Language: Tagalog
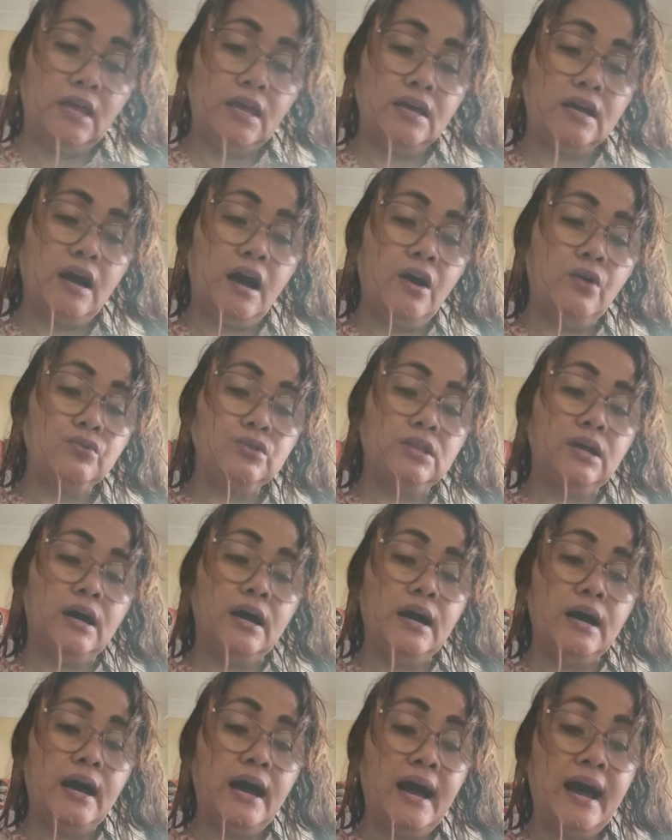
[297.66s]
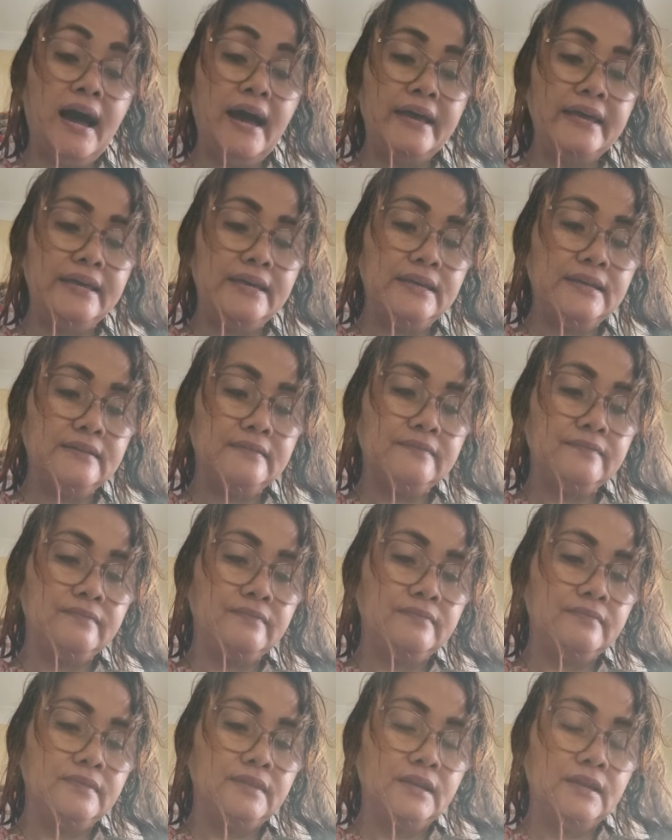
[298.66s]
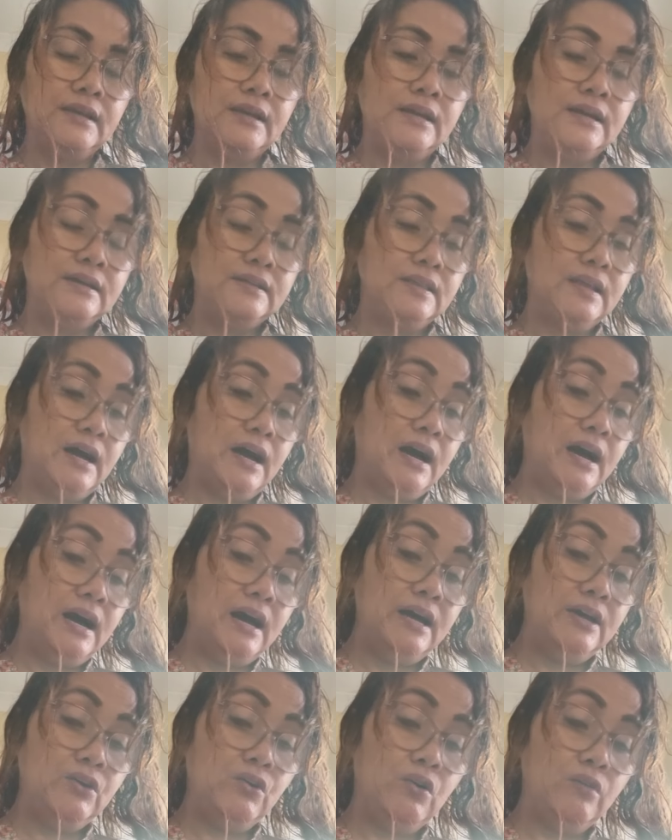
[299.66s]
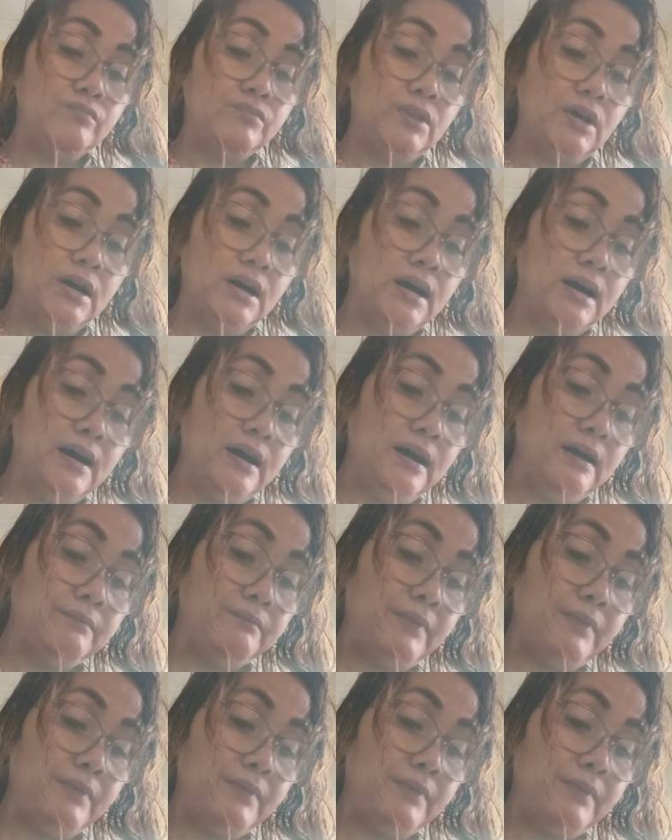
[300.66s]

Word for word: take out the eye. The eye of the